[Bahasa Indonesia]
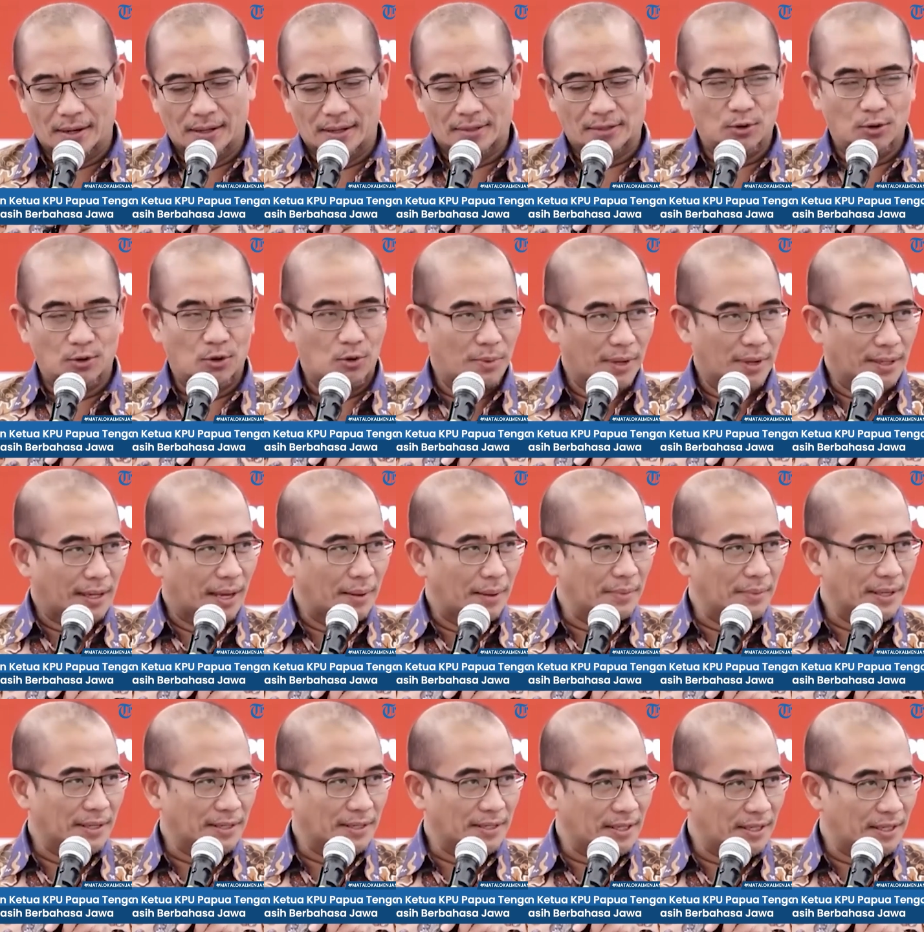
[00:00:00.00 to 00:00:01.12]
Rasa hormat
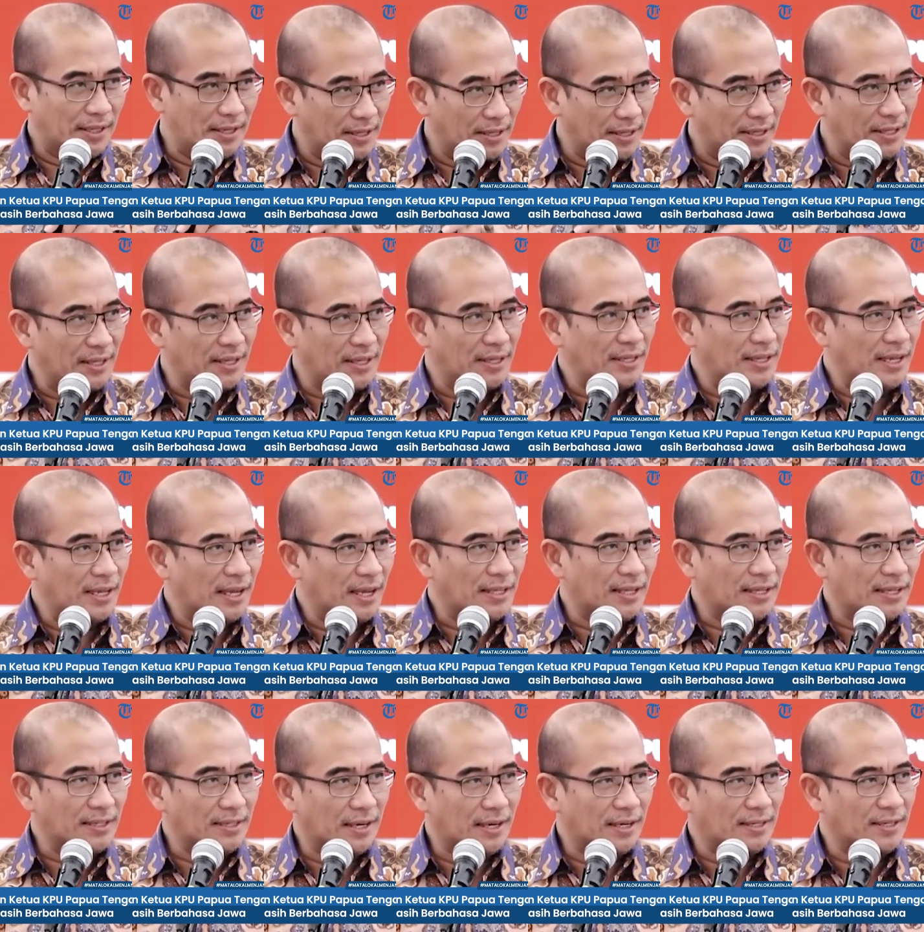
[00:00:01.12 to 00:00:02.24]
kami yang
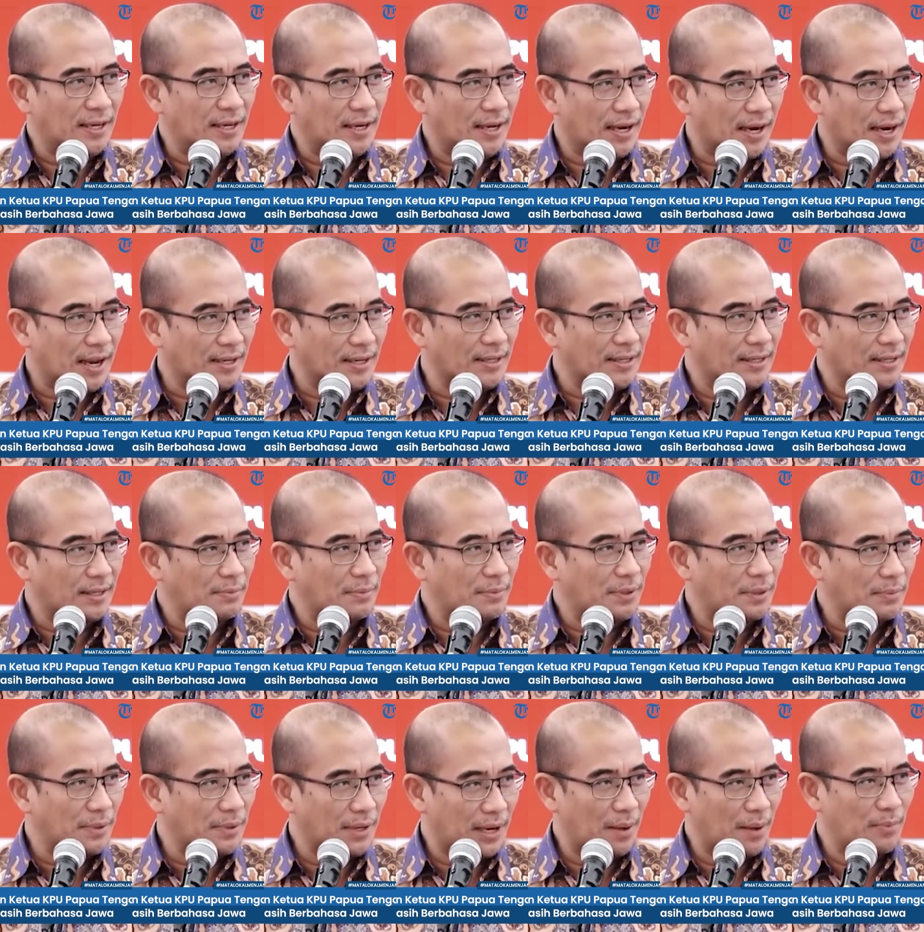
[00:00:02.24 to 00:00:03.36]
setinggi-tingginya atas kerja keras
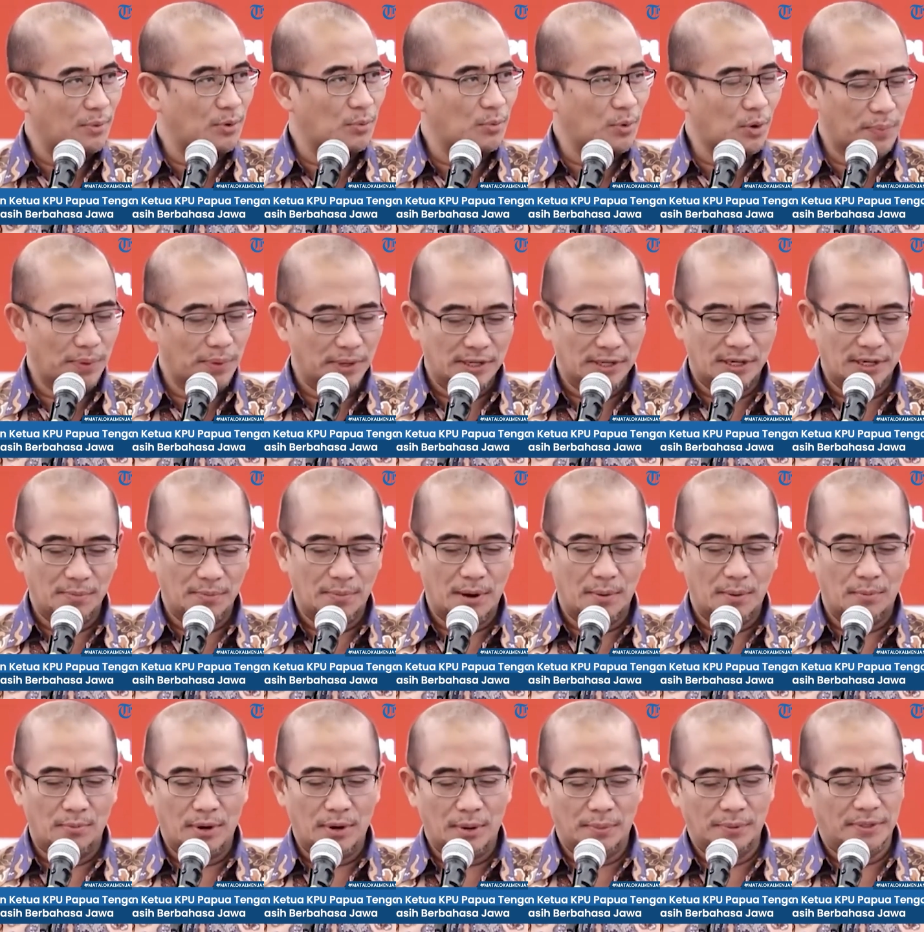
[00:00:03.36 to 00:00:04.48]
teman-teman KPU Provinsi
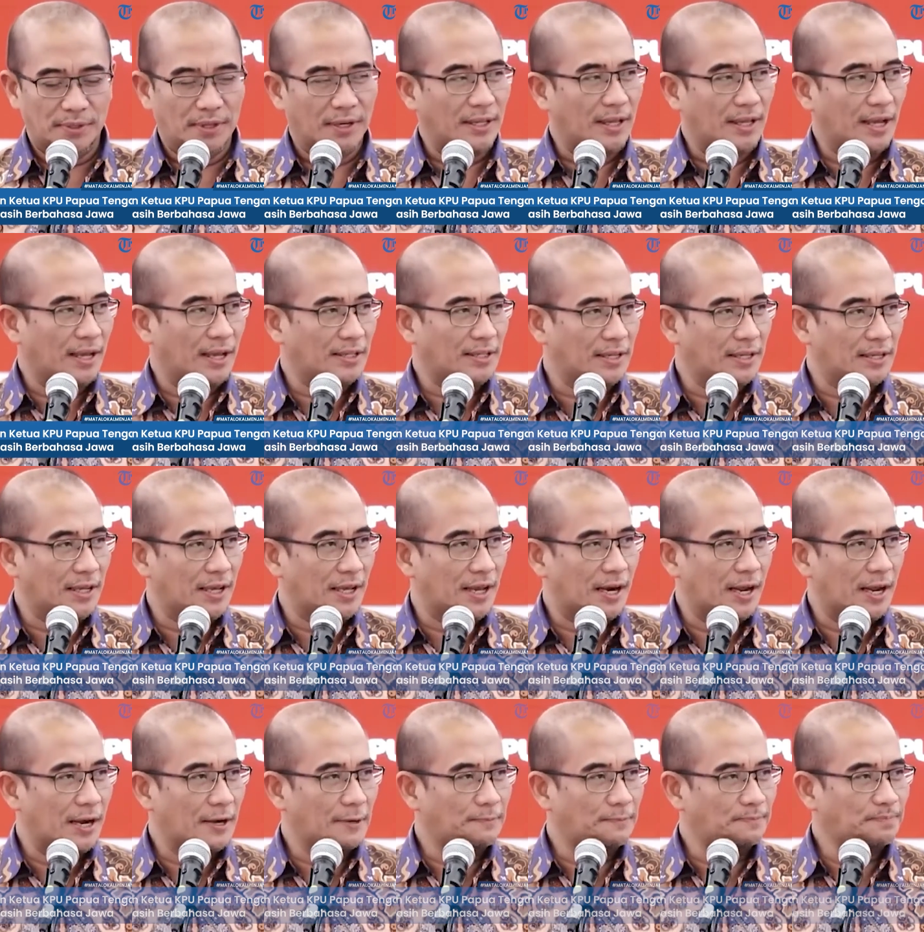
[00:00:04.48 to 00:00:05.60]
Papua beserta
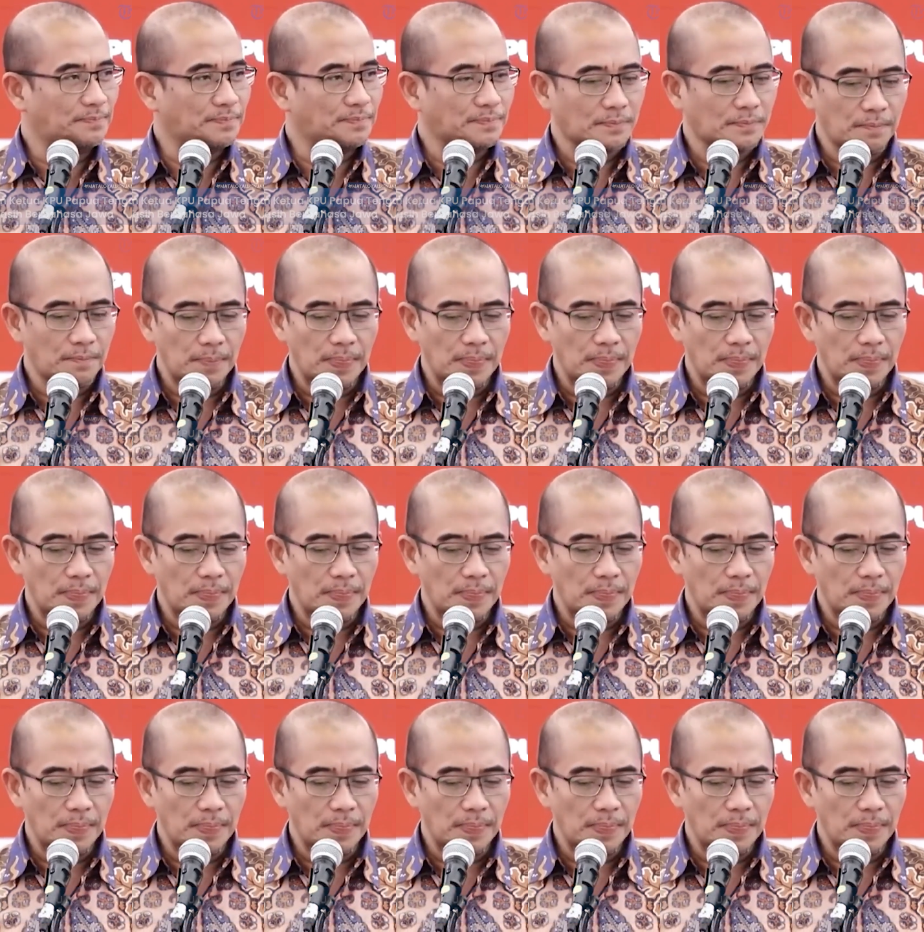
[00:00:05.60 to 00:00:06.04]
jajaran.